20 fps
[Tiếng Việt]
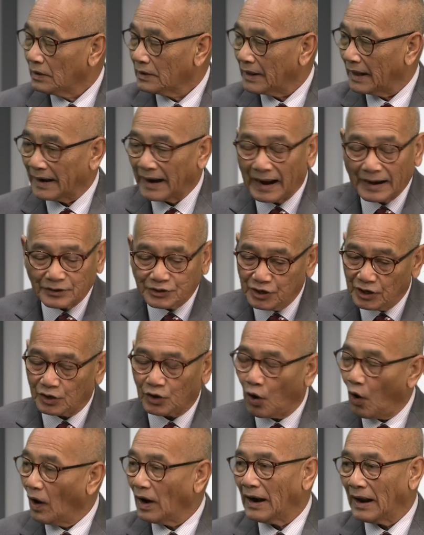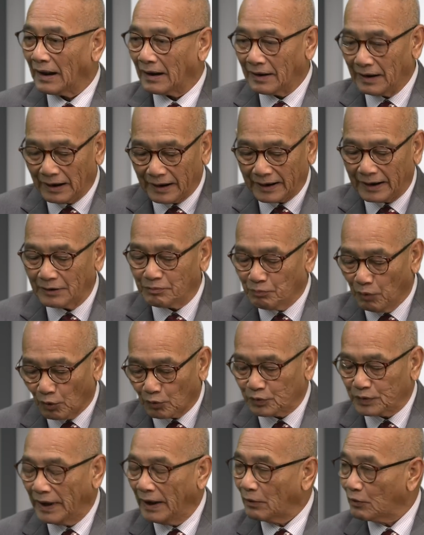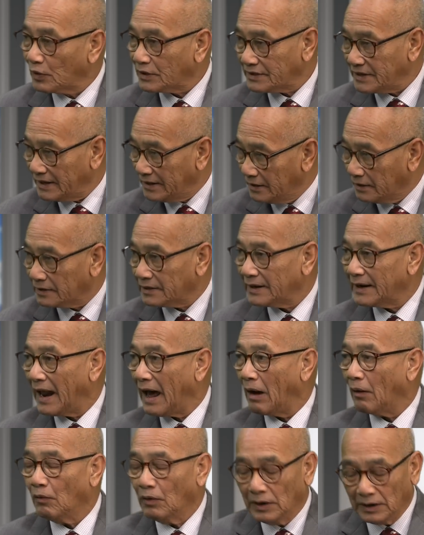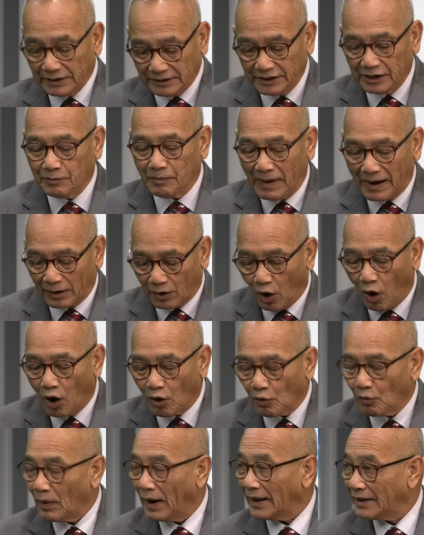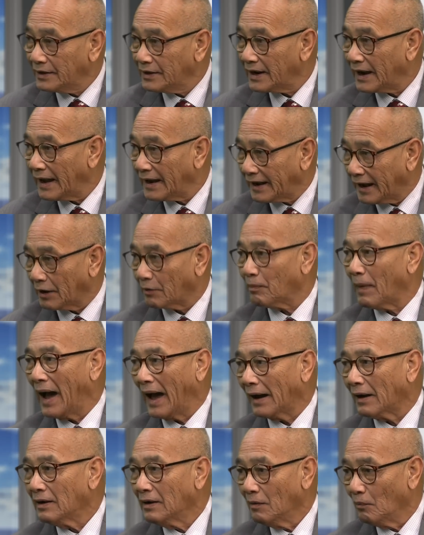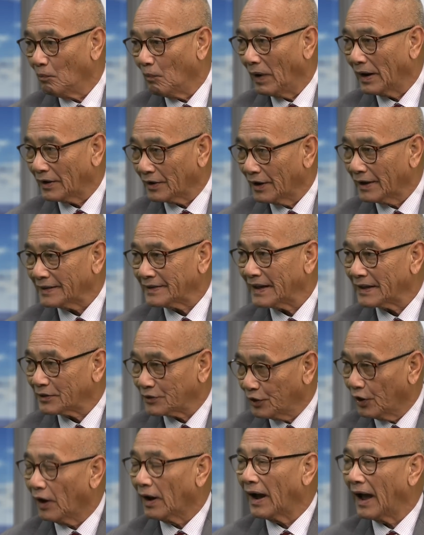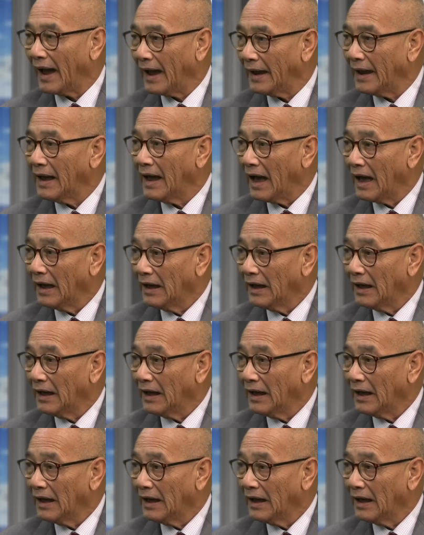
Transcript: thật ra chưa rõ là cái mục tiêu nó sẽ như thế nào nhưng mà đó cũng là những cái kịch bản mà người ta thường hay